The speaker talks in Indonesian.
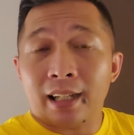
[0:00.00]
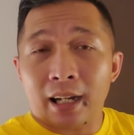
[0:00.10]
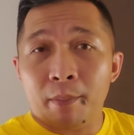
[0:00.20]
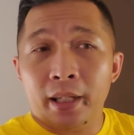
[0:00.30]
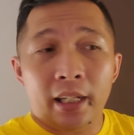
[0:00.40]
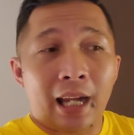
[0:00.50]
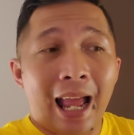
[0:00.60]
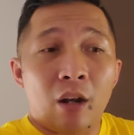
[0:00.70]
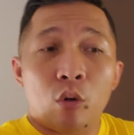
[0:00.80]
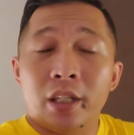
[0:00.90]
Karena begini,
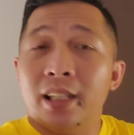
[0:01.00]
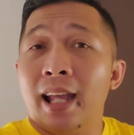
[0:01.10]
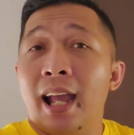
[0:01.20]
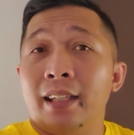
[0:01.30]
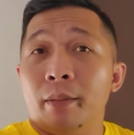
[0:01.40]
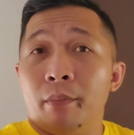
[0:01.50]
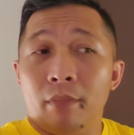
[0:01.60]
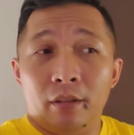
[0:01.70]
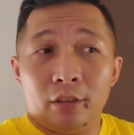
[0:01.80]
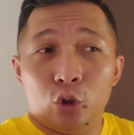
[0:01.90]
kalau kita hanya
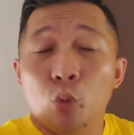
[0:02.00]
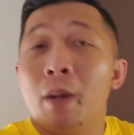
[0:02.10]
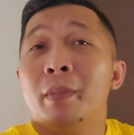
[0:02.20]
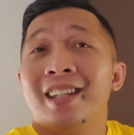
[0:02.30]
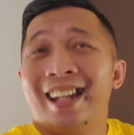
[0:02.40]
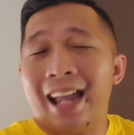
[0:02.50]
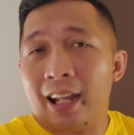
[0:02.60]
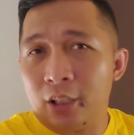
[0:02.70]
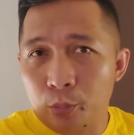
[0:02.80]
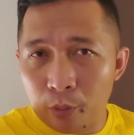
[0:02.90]
cuma
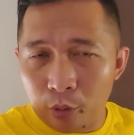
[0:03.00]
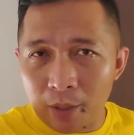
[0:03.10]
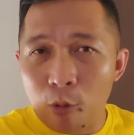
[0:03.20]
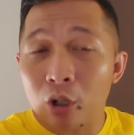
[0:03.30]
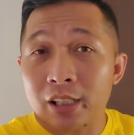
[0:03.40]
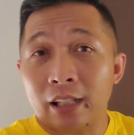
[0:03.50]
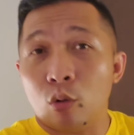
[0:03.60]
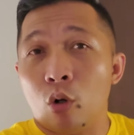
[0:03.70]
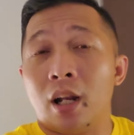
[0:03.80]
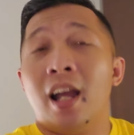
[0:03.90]
menyedekahkan 10 ribu ke satu
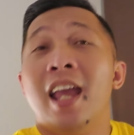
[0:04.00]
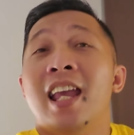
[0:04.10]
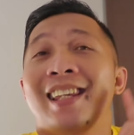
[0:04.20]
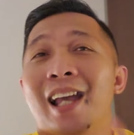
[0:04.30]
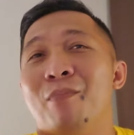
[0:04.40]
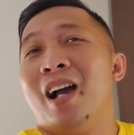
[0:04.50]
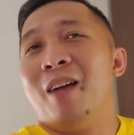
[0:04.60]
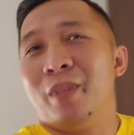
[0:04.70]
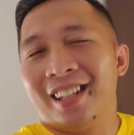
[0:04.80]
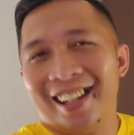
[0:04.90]
orang yang
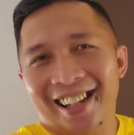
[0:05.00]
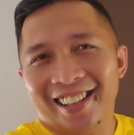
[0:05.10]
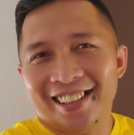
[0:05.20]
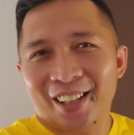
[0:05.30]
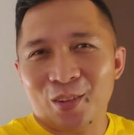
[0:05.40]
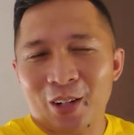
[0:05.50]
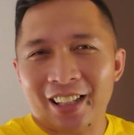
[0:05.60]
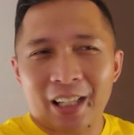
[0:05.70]
mengaminkan hanya satu orang.